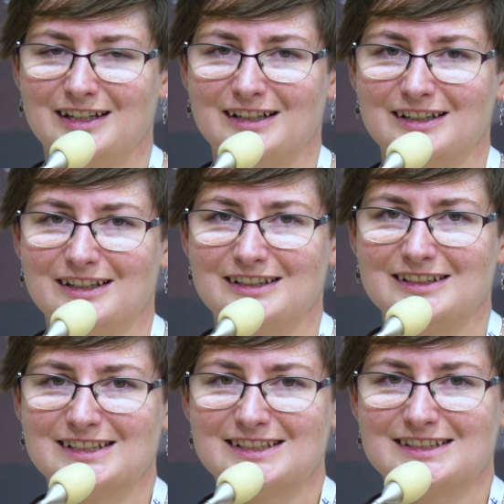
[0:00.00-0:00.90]
E,
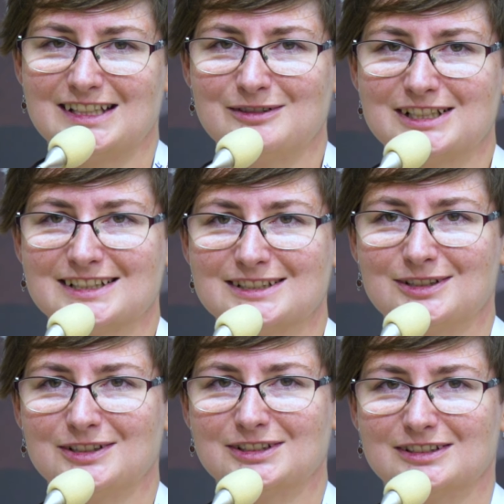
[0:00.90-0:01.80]
jest cały czas
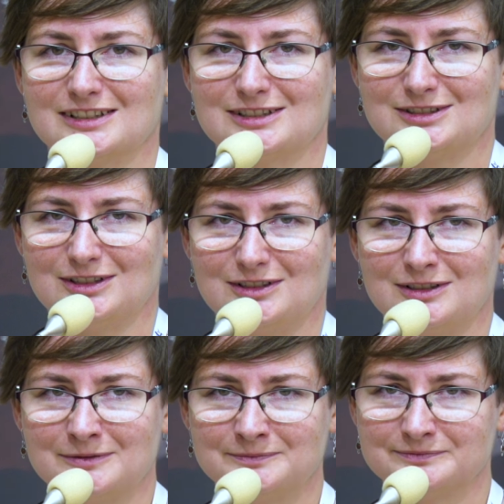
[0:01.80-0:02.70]
ktoś,
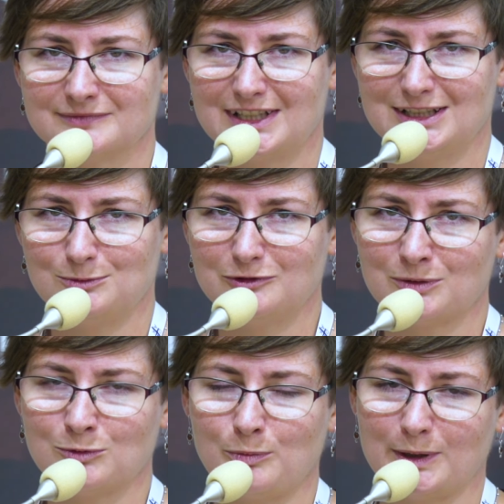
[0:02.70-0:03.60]
kto, kiedy mówię
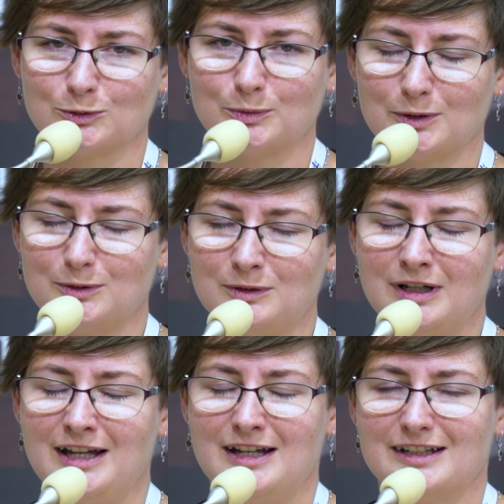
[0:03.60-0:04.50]
mu o Panu Bogu,
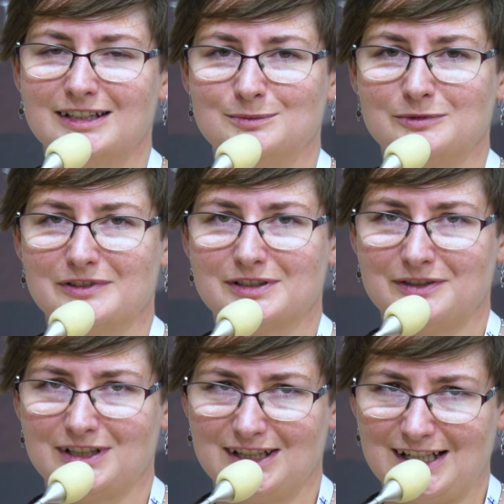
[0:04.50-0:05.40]
kiedy mówię o
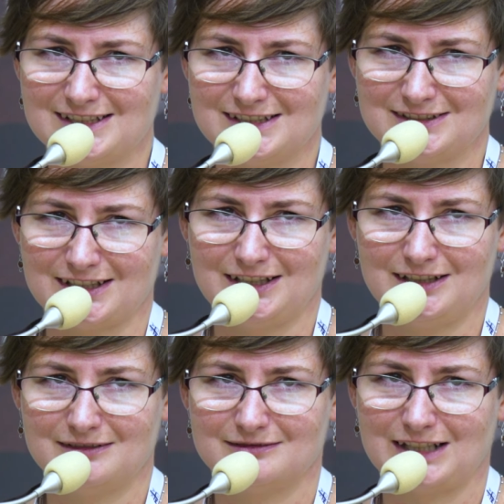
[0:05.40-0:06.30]
swojej relacji,
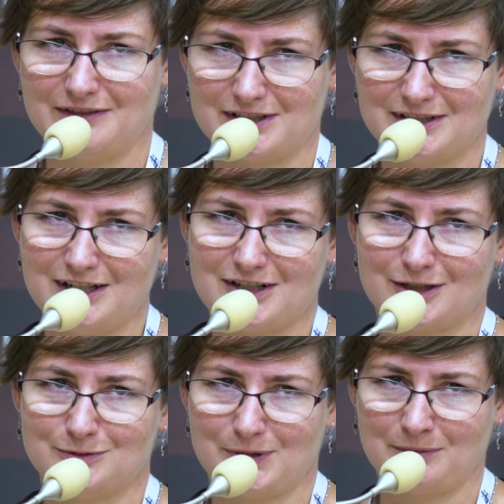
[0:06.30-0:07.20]
takiej najważniejszej,
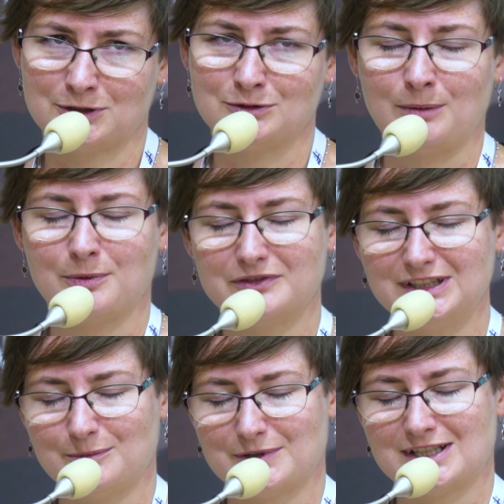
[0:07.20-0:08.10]
przynajmniej która
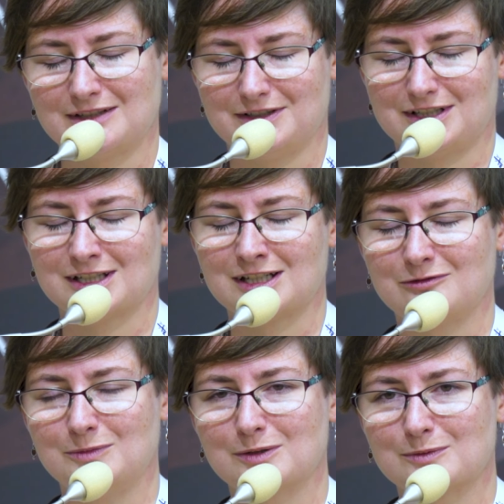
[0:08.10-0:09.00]
powinna być najważniejsza w
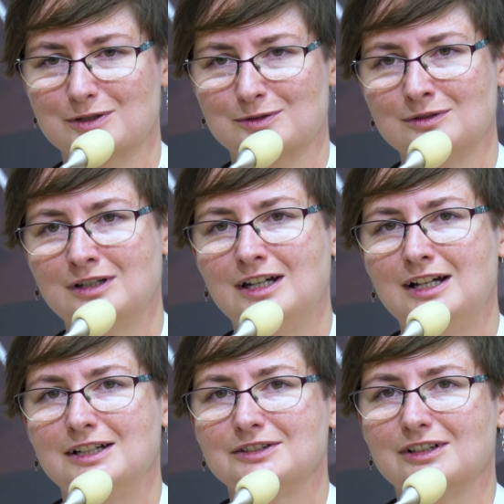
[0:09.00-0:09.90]
moim życiu,
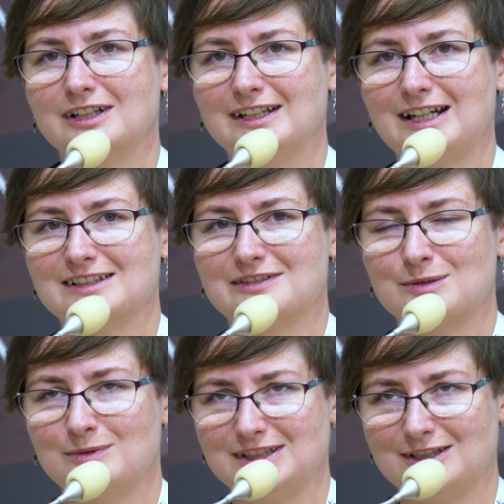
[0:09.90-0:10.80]
to Helenka zawsze
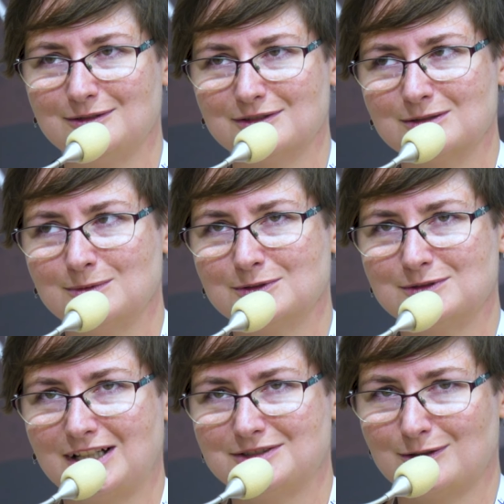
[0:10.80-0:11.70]
była taką osobą,
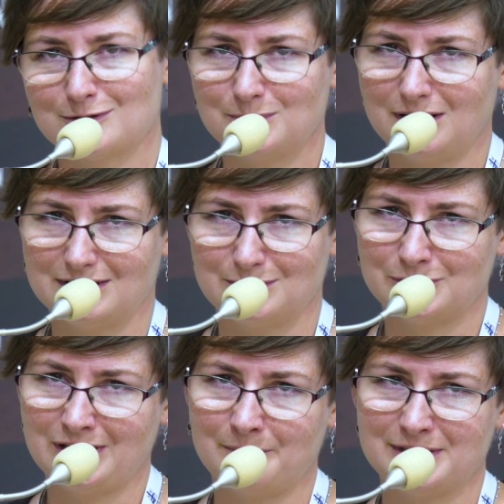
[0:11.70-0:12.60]
która to rozumiała. Nie
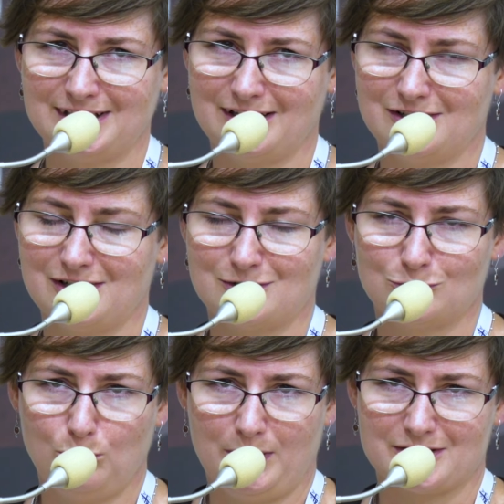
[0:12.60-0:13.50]
musiałam jej takich rzeczy
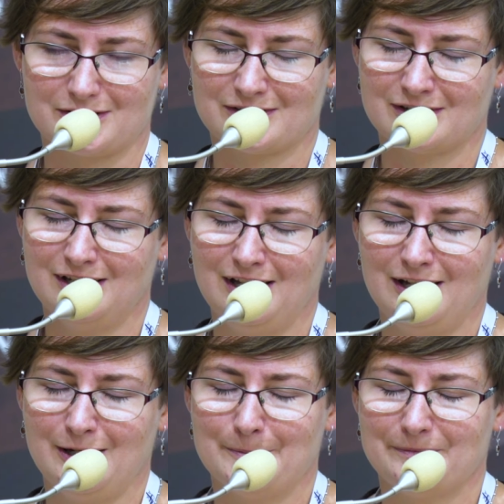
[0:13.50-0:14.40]
tłumaczyć.
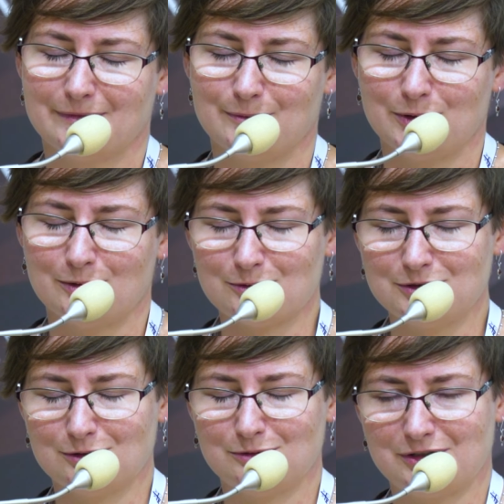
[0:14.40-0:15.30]
Bo
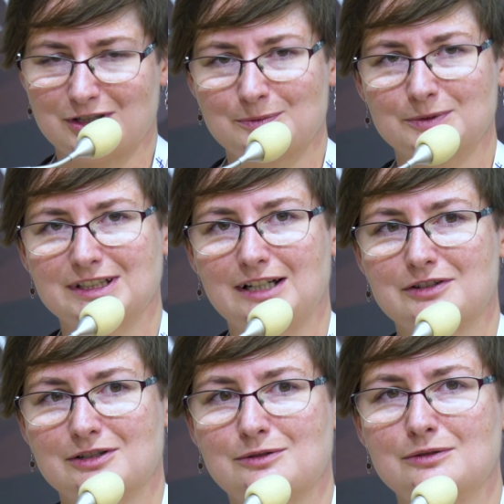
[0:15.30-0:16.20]
różnych ludzi się spotyka w
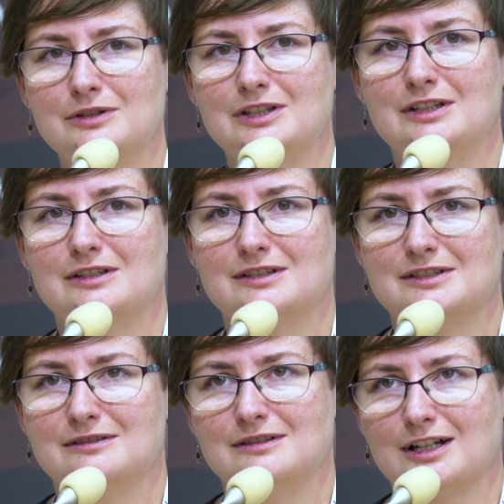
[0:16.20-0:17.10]
życiu i
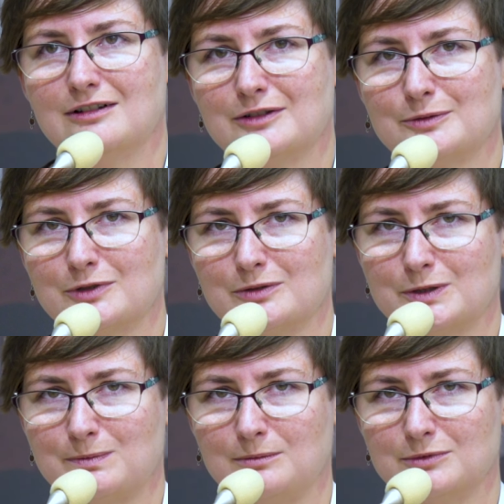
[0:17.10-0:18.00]
dla kogoś może
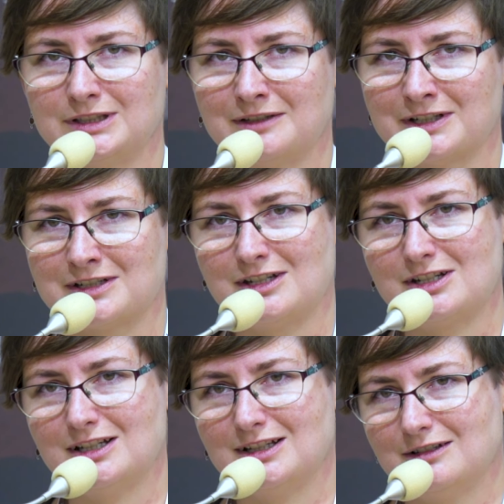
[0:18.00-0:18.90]
być Pan Bóg
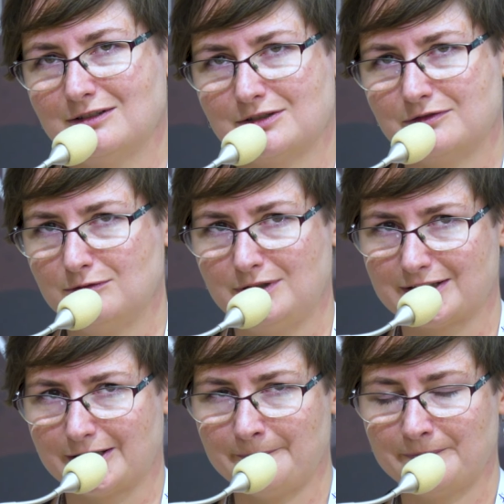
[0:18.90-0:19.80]
najważniejszy, a dla kogoś w ogóle
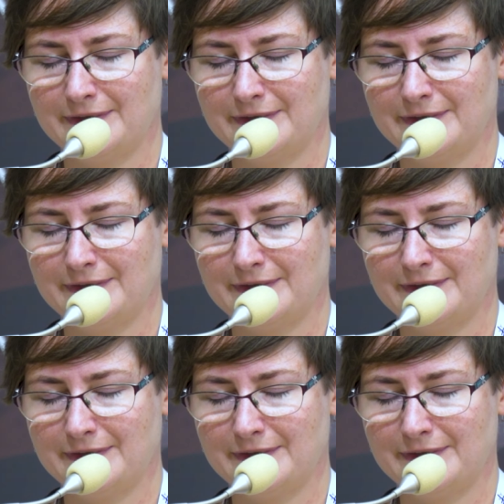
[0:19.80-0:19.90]
nie.